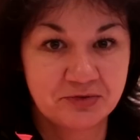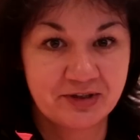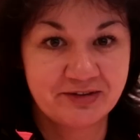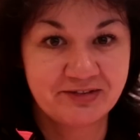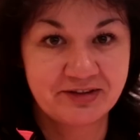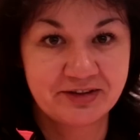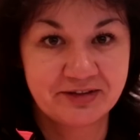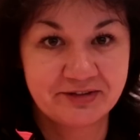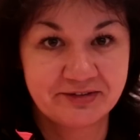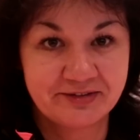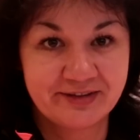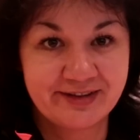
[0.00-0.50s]

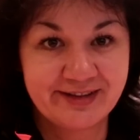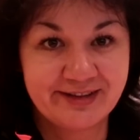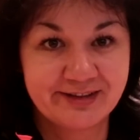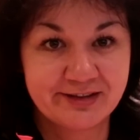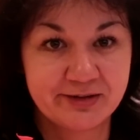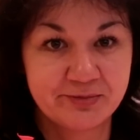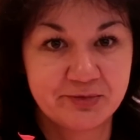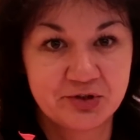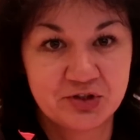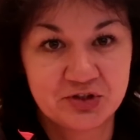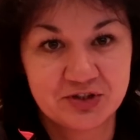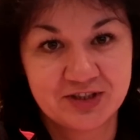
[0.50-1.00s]
наверное, да,
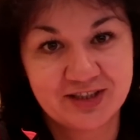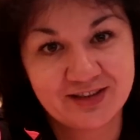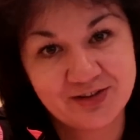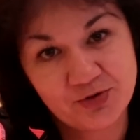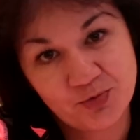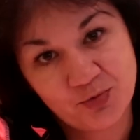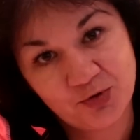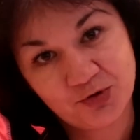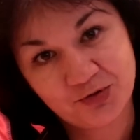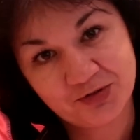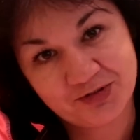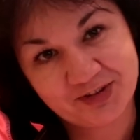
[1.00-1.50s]
это мечта
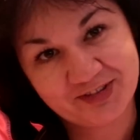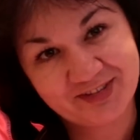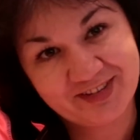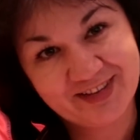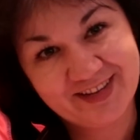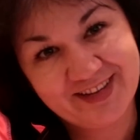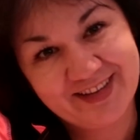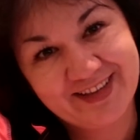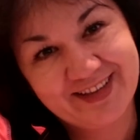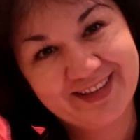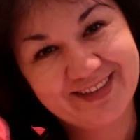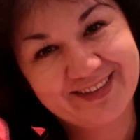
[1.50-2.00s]
любого
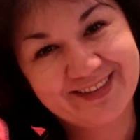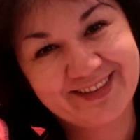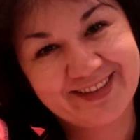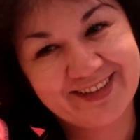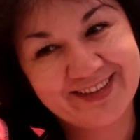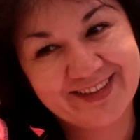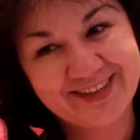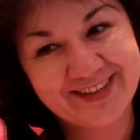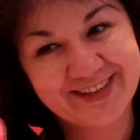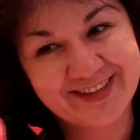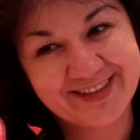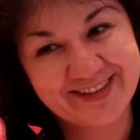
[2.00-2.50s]

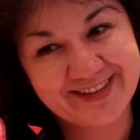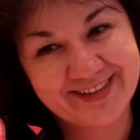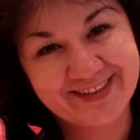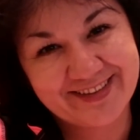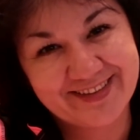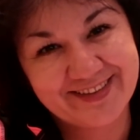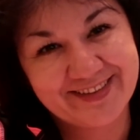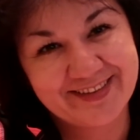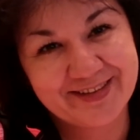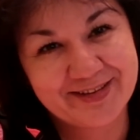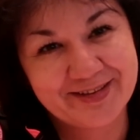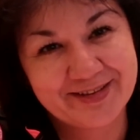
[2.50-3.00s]
тренера,
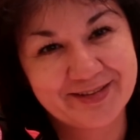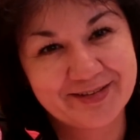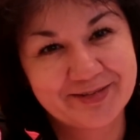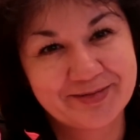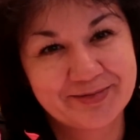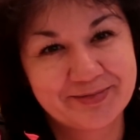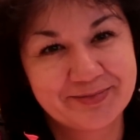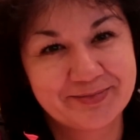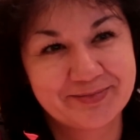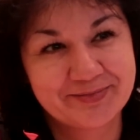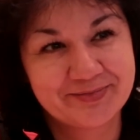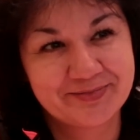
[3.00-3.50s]

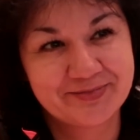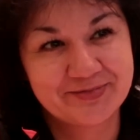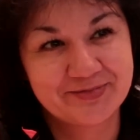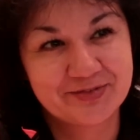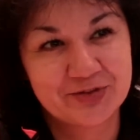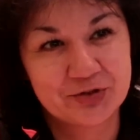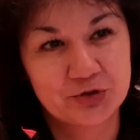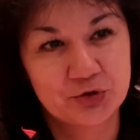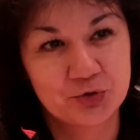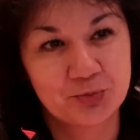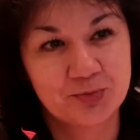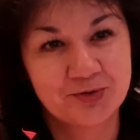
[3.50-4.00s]

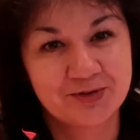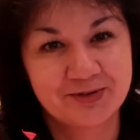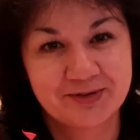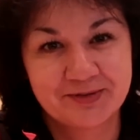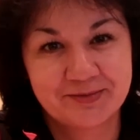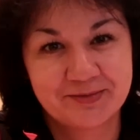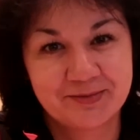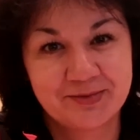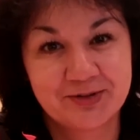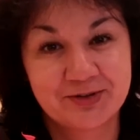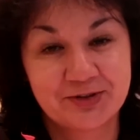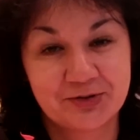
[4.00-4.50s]
чтобы
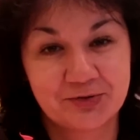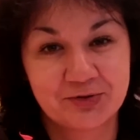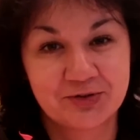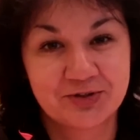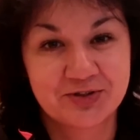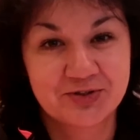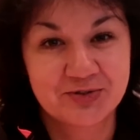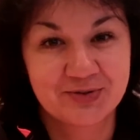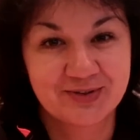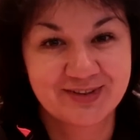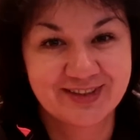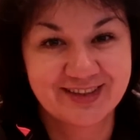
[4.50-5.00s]
был такой
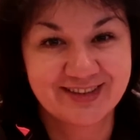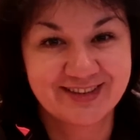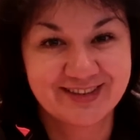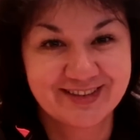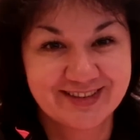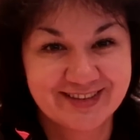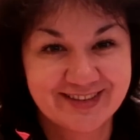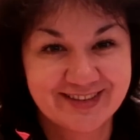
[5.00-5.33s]
результат.